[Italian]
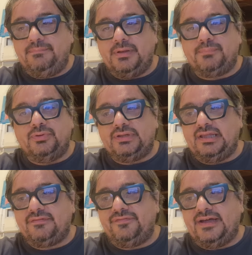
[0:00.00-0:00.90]
per
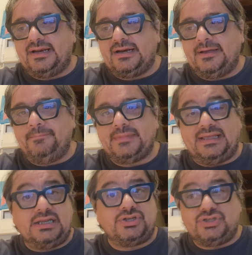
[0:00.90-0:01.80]
poter far
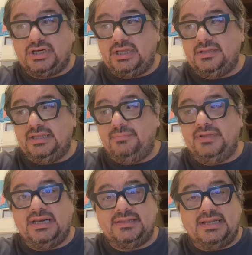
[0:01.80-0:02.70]
crescere il
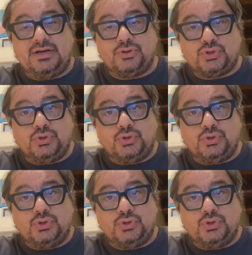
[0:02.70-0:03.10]
Milan dell'anno